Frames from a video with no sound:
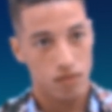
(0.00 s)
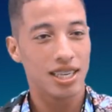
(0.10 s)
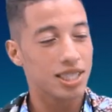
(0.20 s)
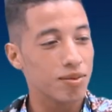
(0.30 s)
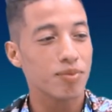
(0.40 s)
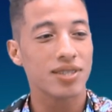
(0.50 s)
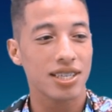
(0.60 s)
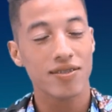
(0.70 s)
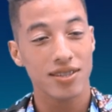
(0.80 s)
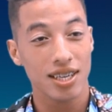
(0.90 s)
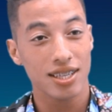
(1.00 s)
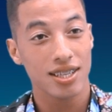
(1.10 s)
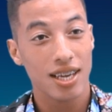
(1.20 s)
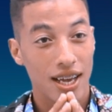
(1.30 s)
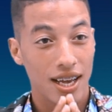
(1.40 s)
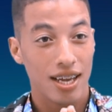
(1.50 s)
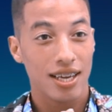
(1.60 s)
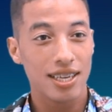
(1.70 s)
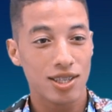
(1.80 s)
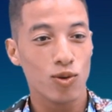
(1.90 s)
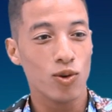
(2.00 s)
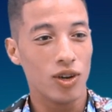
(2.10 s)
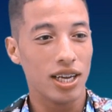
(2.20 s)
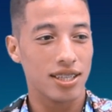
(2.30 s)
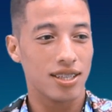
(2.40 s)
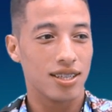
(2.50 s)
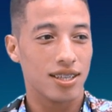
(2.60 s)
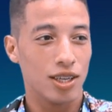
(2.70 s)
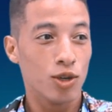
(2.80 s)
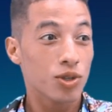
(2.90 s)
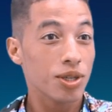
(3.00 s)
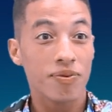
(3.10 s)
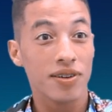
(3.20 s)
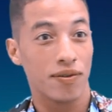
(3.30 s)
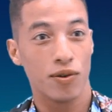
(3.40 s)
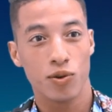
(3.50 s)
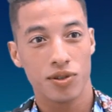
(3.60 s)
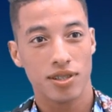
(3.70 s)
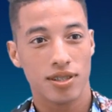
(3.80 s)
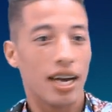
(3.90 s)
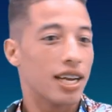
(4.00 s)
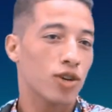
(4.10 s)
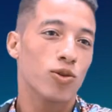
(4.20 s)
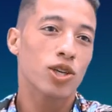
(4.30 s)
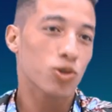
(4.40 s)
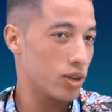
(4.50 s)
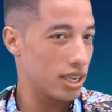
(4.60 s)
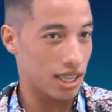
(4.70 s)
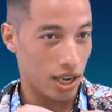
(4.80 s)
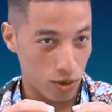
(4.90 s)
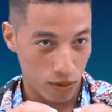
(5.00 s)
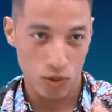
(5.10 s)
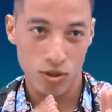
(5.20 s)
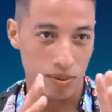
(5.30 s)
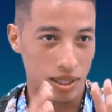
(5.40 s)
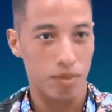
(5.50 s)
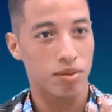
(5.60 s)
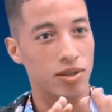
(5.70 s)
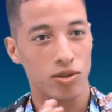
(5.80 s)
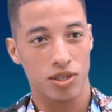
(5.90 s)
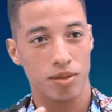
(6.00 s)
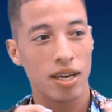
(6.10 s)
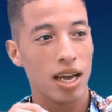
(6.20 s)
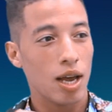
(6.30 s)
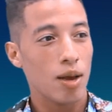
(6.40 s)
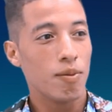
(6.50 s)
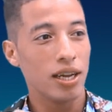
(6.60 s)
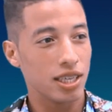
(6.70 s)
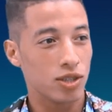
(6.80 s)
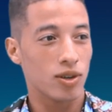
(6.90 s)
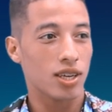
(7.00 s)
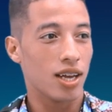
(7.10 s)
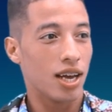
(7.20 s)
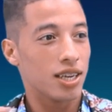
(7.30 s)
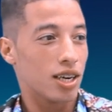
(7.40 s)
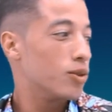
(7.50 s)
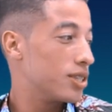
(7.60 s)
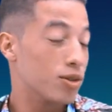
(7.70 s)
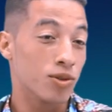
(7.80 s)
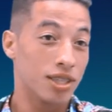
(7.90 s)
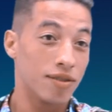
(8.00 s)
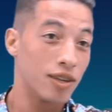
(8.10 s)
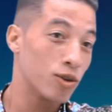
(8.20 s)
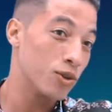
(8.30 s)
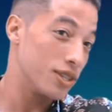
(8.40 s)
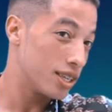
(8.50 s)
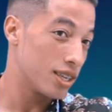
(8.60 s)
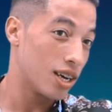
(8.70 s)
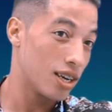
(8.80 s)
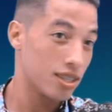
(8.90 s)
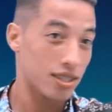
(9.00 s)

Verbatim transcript: حيت دابا بزاف الناس كيسولوا على هاد اليوتيوب فيه فلوس انا نقول لك شكون اللي كيدخلوا فلوس بالضبط من اليوتيوب بحال اللي كيقول لك انا وزوجي في الكوزينه